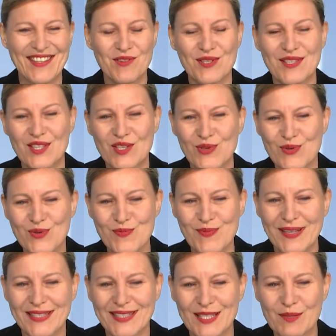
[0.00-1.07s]
nos enjeux
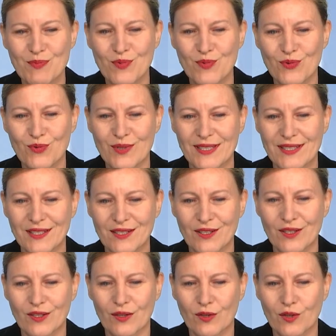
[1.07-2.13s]
principaux,
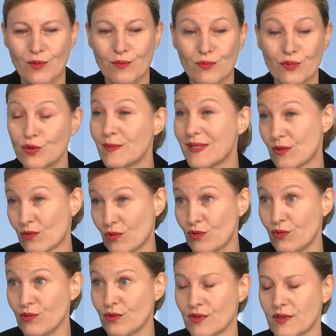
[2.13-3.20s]
euh, comme beaucoup de maisons de
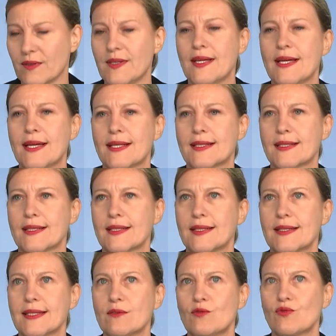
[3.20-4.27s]
luxe, ça a
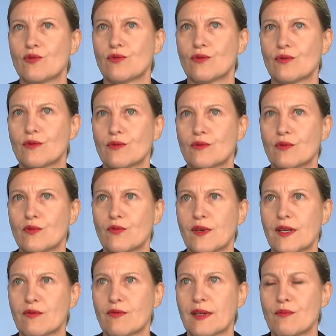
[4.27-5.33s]
été de,
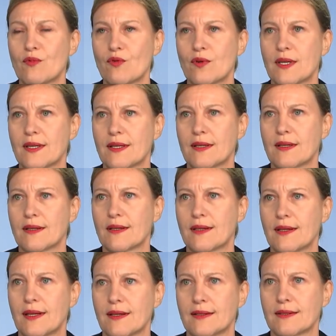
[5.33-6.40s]
faire vraiment
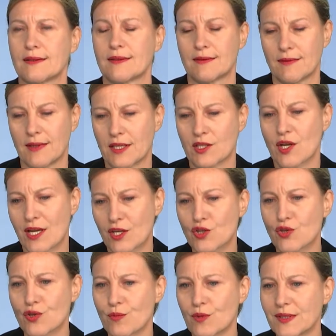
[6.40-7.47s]
un,
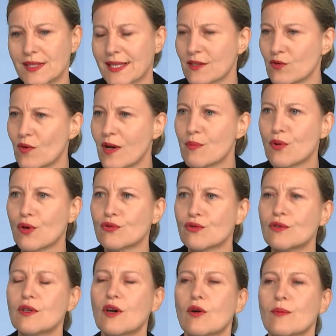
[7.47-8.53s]
changement de direction
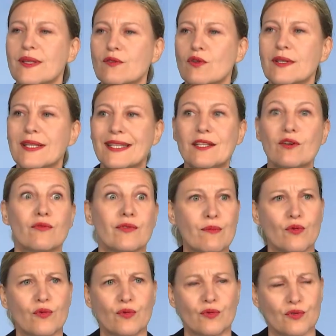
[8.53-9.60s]
important en mettant le client
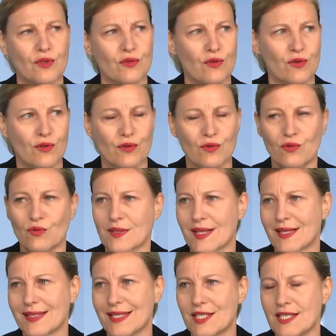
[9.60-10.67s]
vraiment au centre de nos
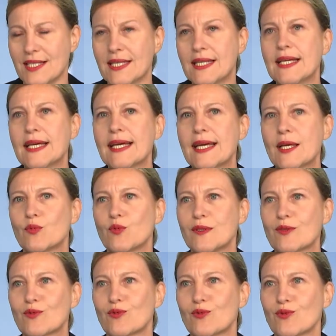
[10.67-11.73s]
stratégies,
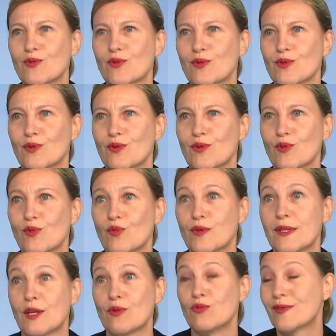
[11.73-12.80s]
puisque euh,
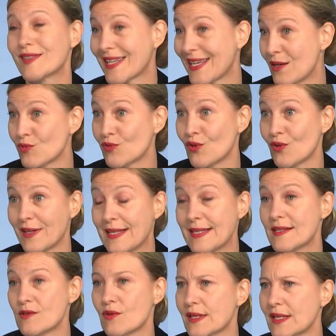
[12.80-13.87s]
on a eu très longtemps et
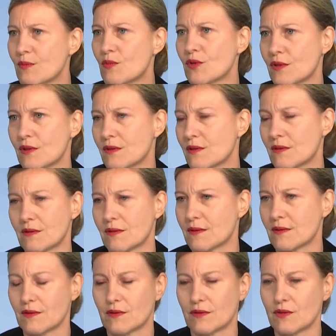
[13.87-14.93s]
historiquement
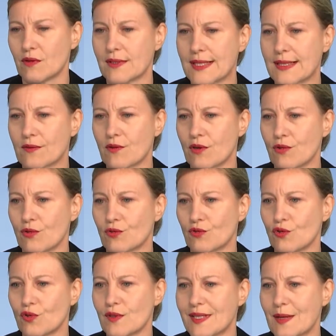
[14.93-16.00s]
euh, dans le secteur euh,
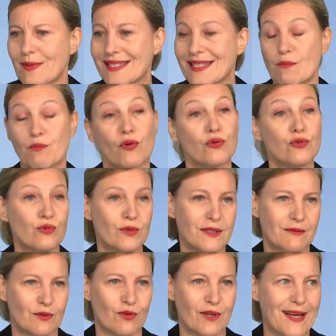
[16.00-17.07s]
tendance à placer le
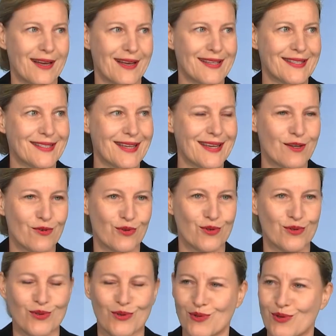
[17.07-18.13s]
produit. Donc la, star
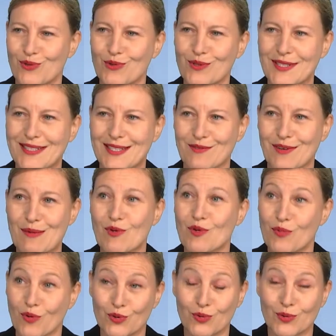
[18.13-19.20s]
dans, le luxe, c'était vraiment
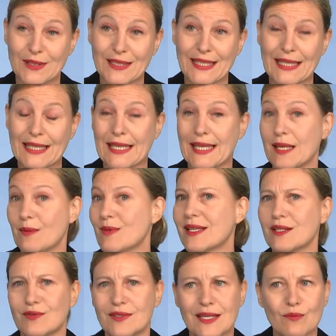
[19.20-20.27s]
le produit et,
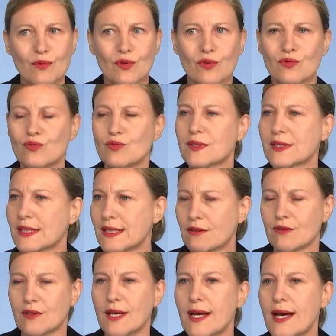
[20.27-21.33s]
bien évidemment tout ce qui
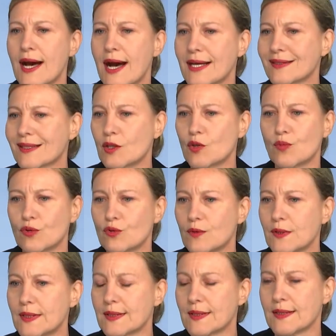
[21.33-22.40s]
a trait au
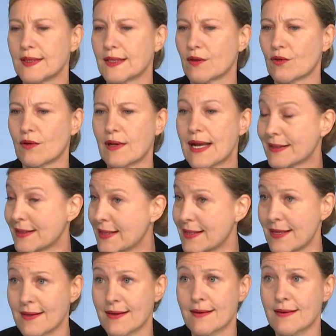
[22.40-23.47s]
produit, c'est-à-dire
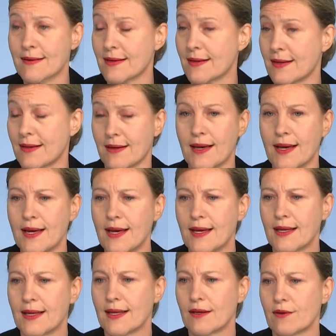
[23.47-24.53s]
l'artisanat
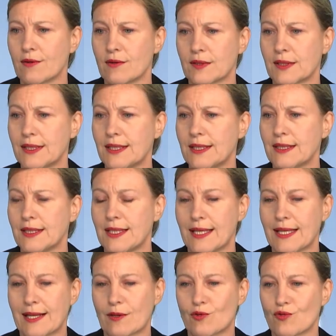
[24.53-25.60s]
et, qui,
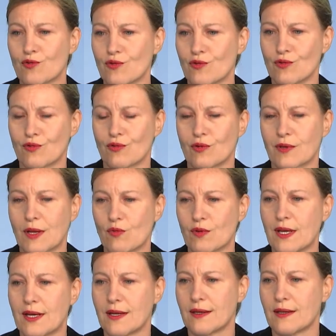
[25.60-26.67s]
est quelque chose sur lequel
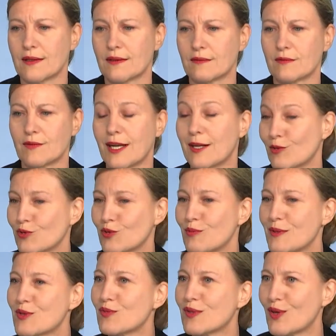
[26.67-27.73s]
on a, voilà, aucune
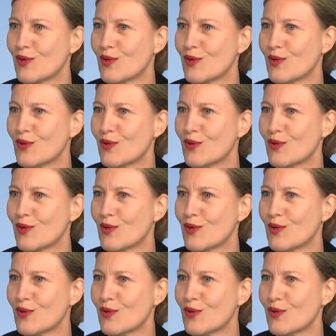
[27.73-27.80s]
maison n'a